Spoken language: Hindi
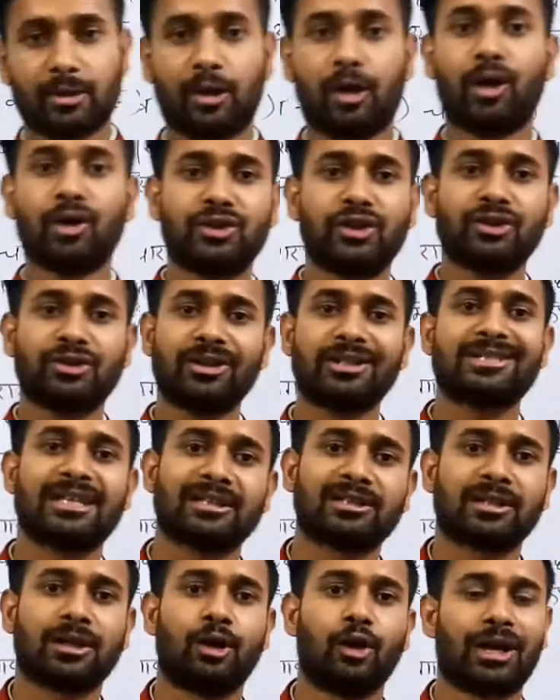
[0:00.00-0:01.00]
तो औद्योगिक
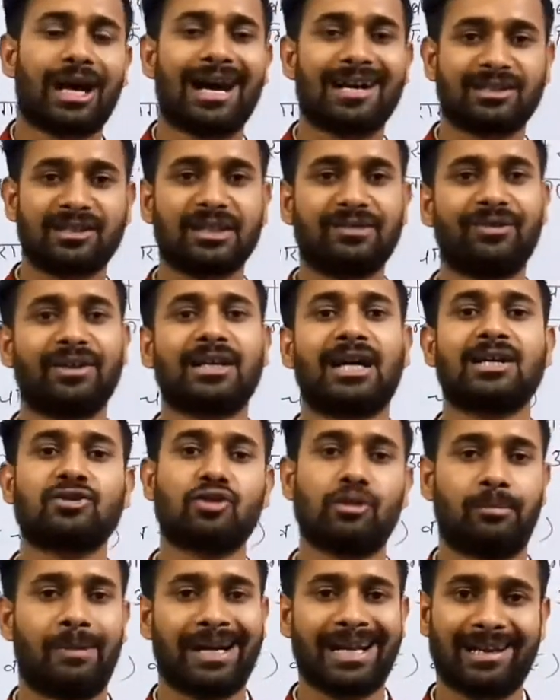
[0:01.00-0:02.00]
क्षेत्र और आर्थिक विकास
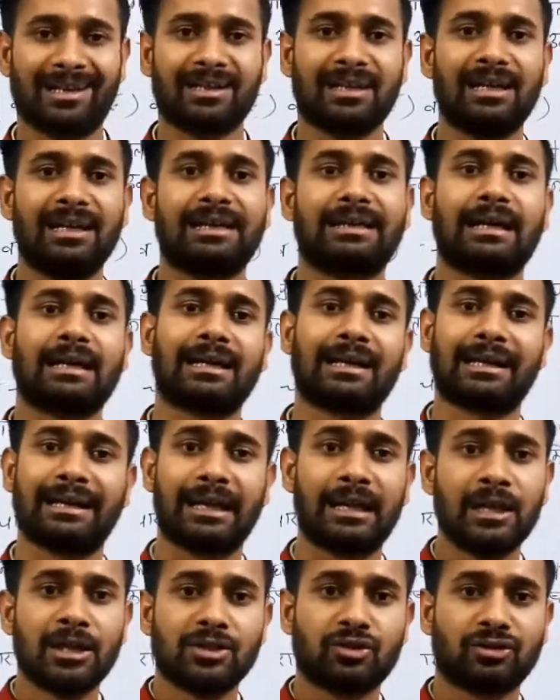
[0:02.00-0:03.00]
को बढ़ाने के लिए क्या कर रहे
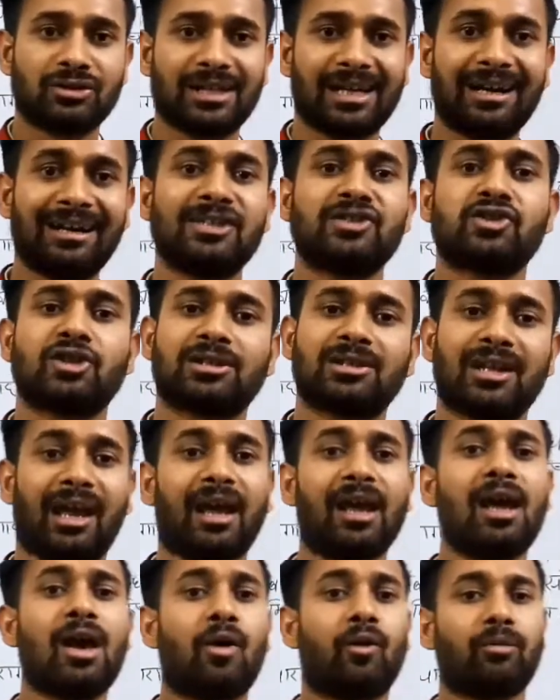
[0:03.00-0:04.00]
हैं जो जंगली क्षेत्र
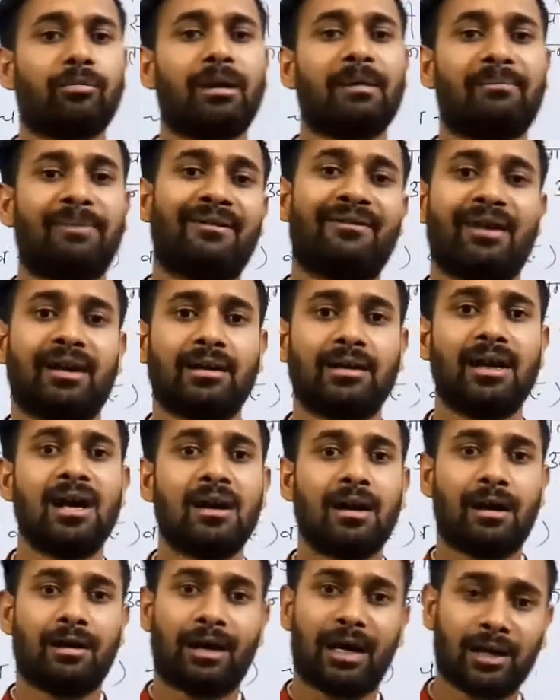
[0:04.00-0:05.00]
है उनमें भवन
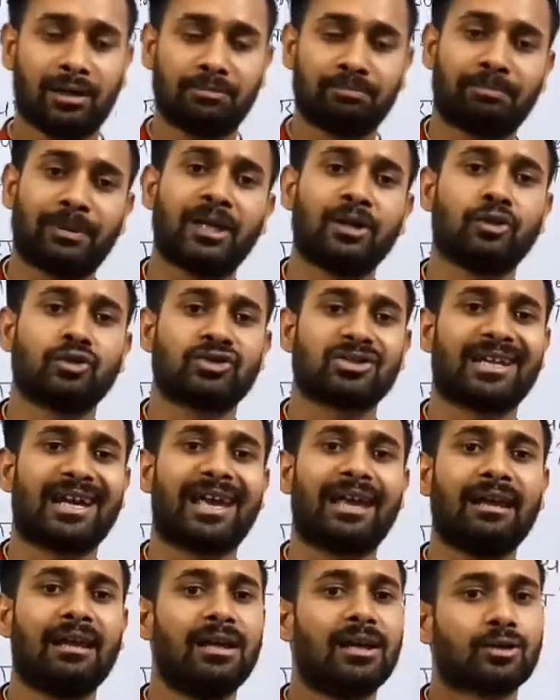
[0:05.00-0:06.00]

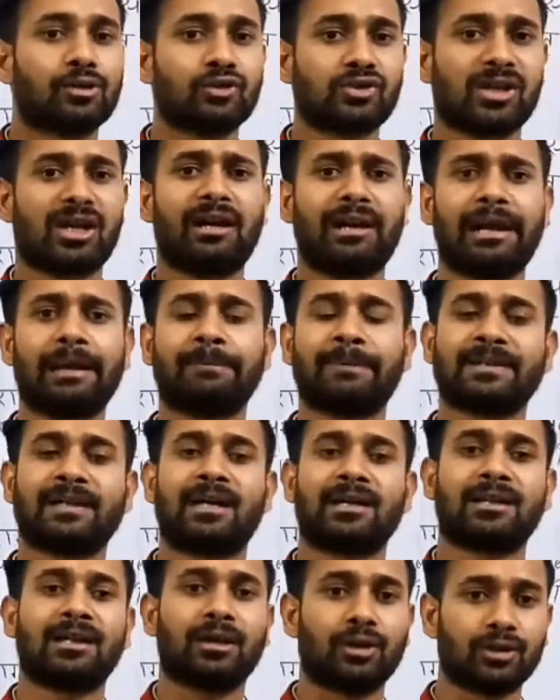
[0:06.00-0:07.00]
परियोजनाएं कुछ अनेक
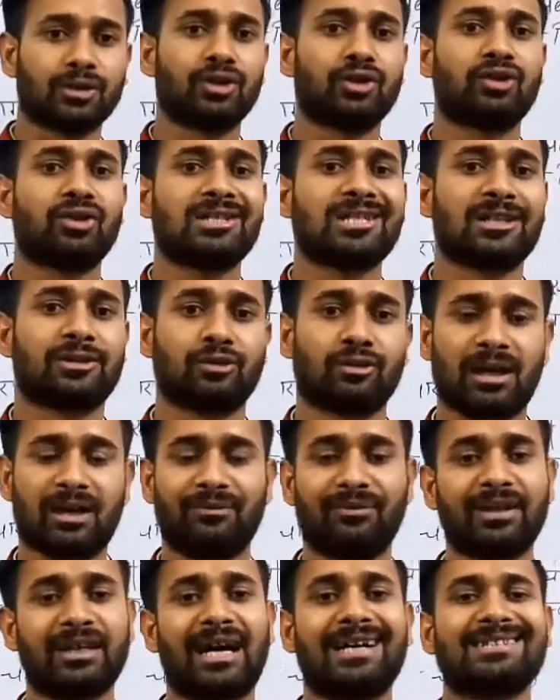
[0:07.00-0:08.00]
प्रकार की औद्योगिक क्षेत्रों का
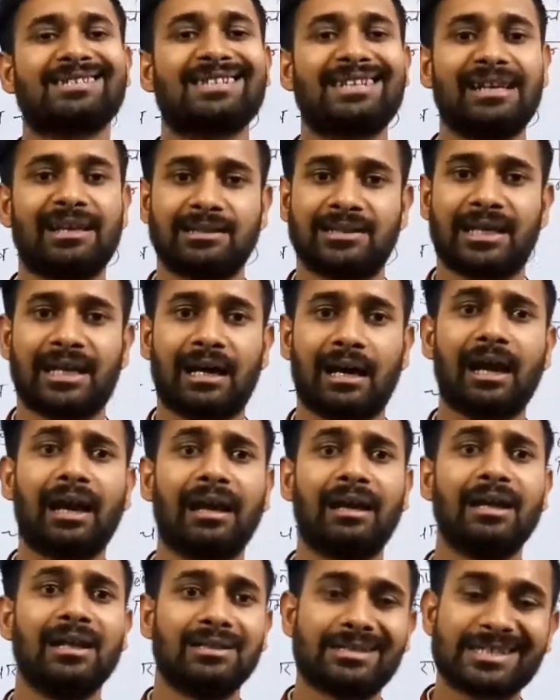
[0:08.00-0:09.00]
विकास किया जा रहा
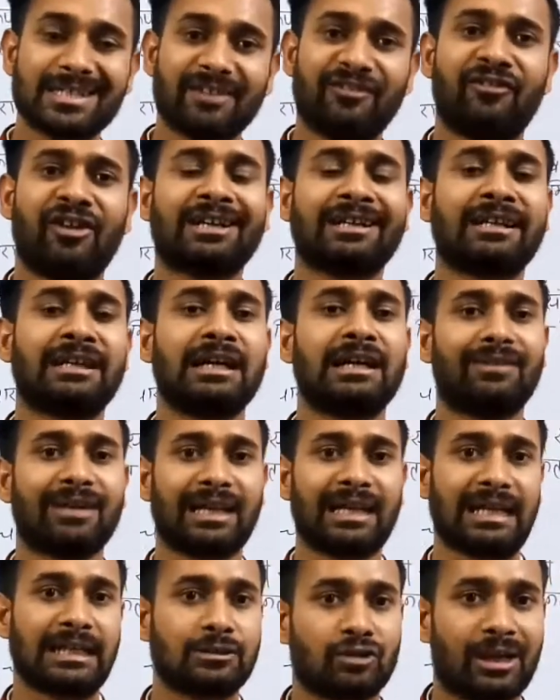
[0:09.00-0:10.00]
है जैसे फैक्ट्रिया
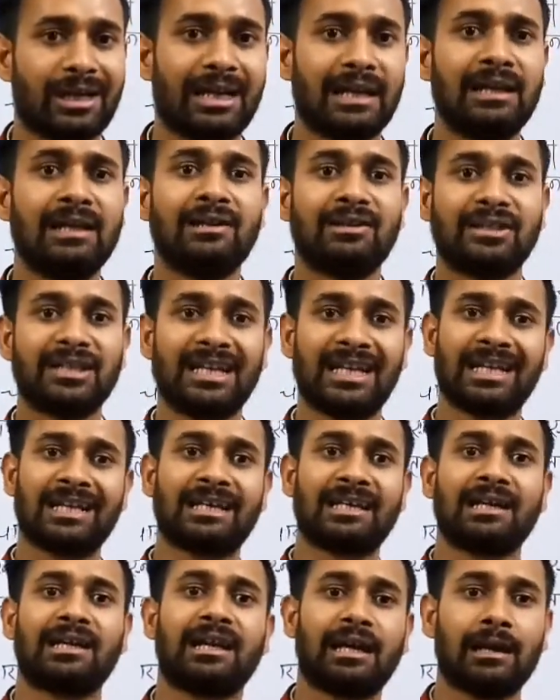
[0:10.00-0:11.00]
वगैरह जो है ये लग
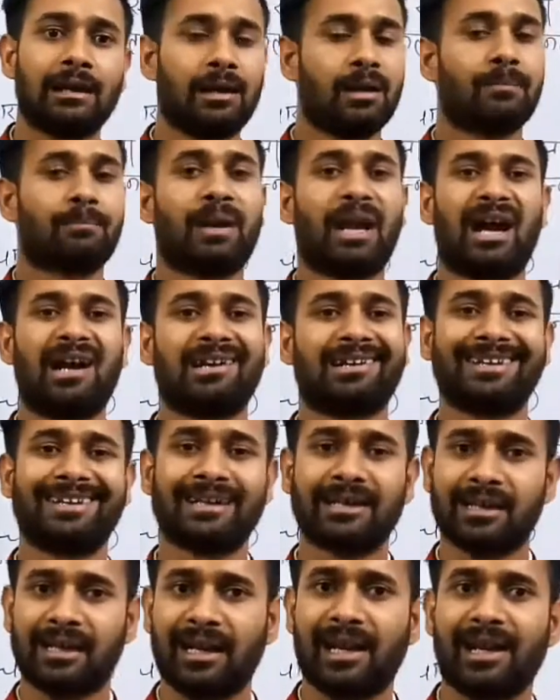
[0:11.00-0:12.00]
रही है प्लांट
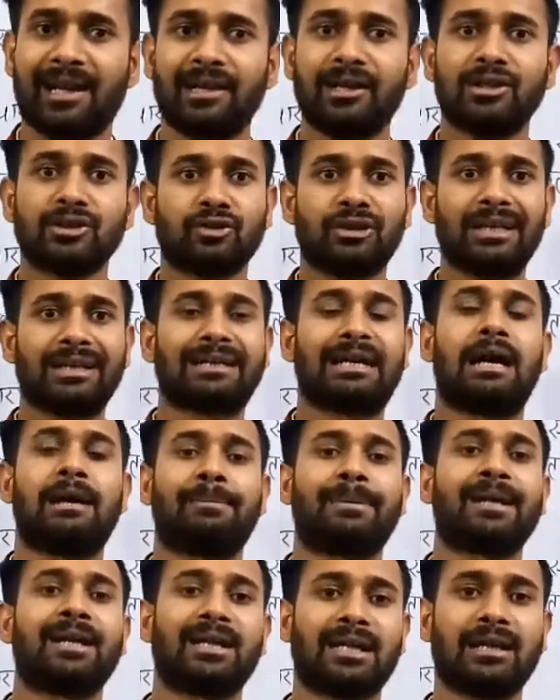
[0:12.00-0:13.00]
लग रहे हैं तो ये कहां
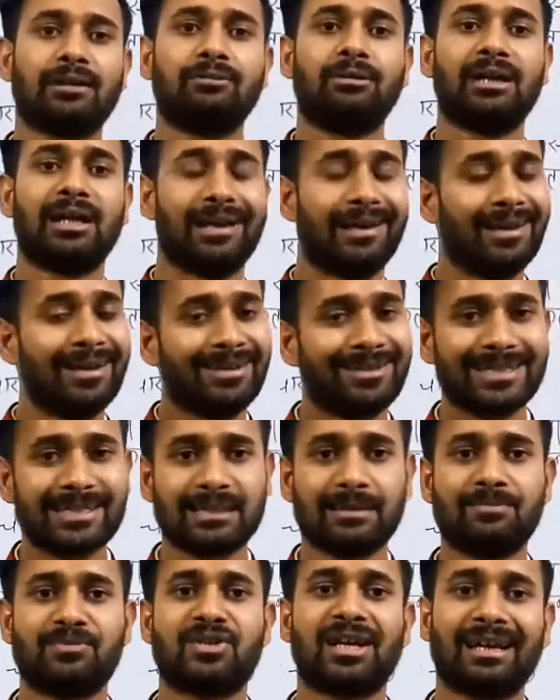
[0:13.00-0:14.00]
पर लगे हुए हैं ये
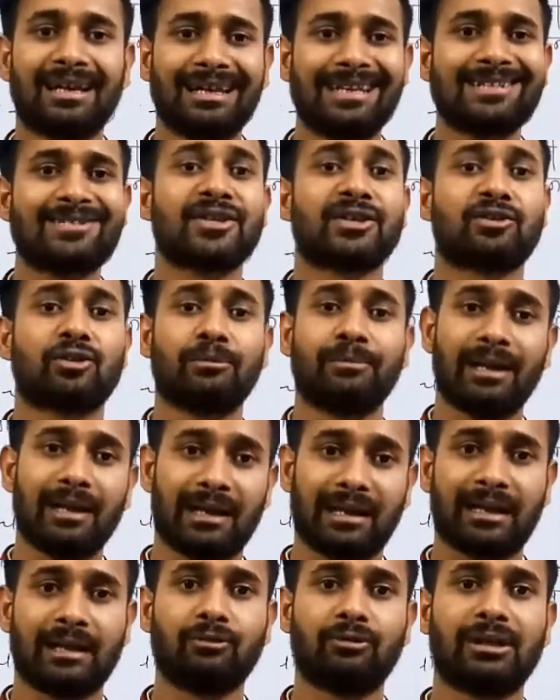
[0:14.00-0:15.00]
सब जंगली क्षेत्रों में
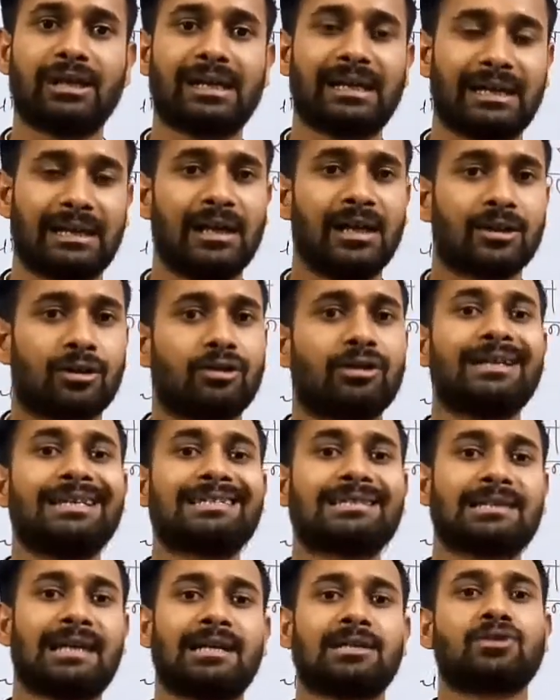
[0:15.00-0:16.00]
लगे हुए हैं क्योंकि
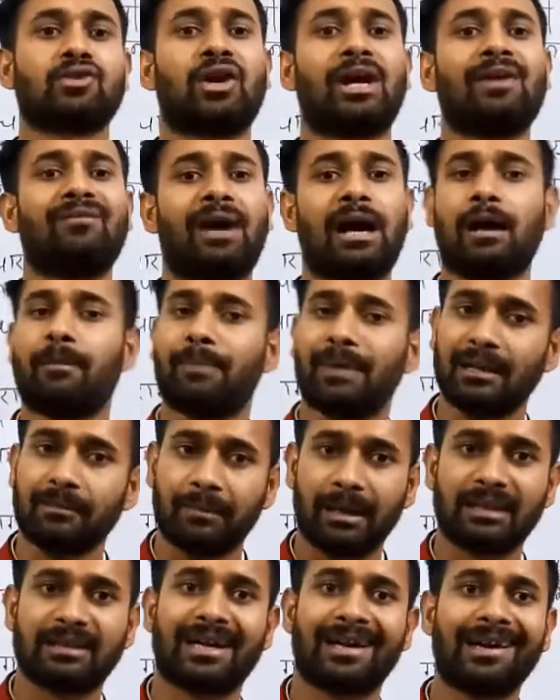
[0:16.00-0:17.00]
स्थान जो है वहां पर ही
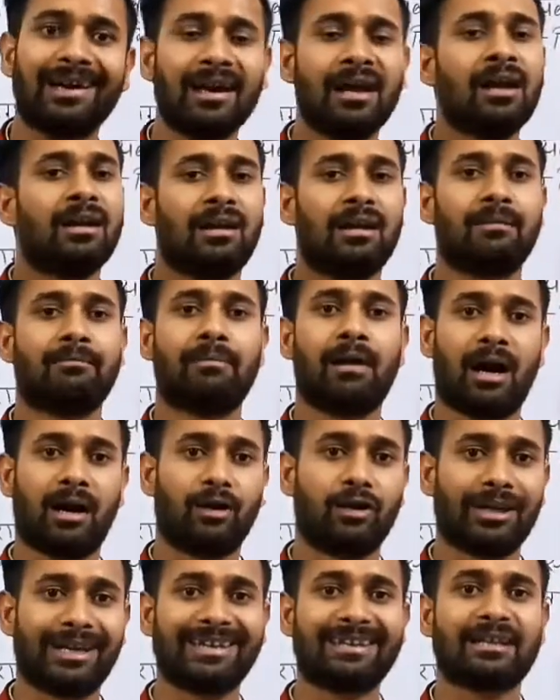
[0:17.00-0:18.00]
मिलता है लंबा
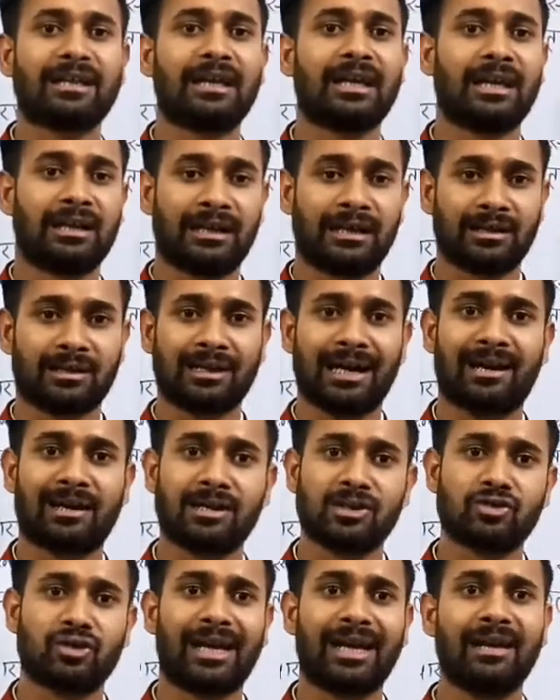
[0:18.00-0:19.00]
और इनके
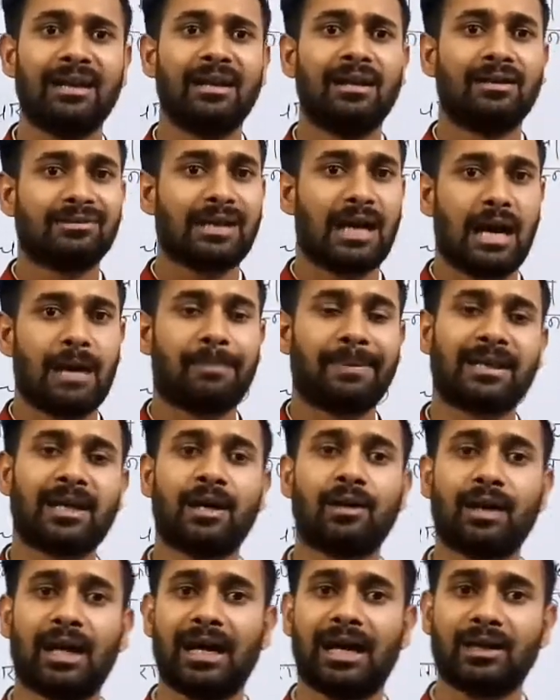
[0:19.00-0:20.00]
कारण जो है यहाँ पर क्या
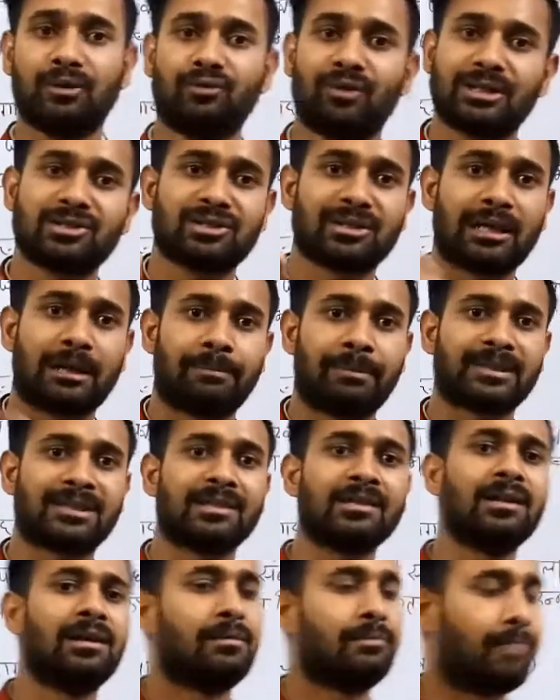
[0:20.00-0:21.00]
हो रहा है अनुवांशिक
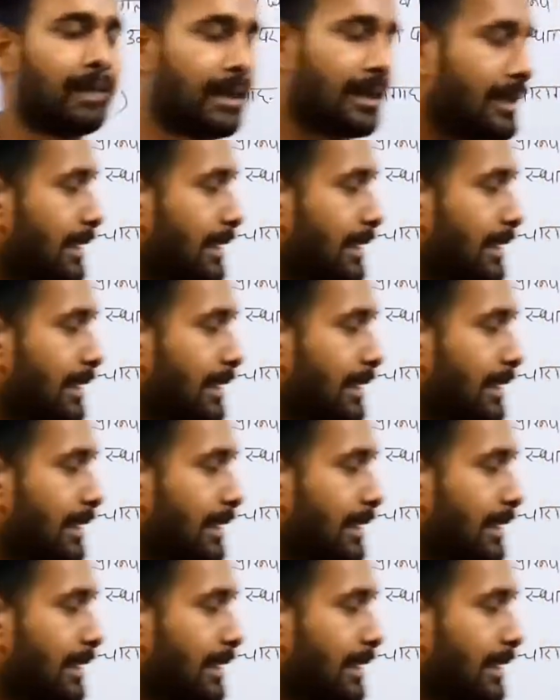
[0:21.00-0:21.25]
अपर्धन बढ़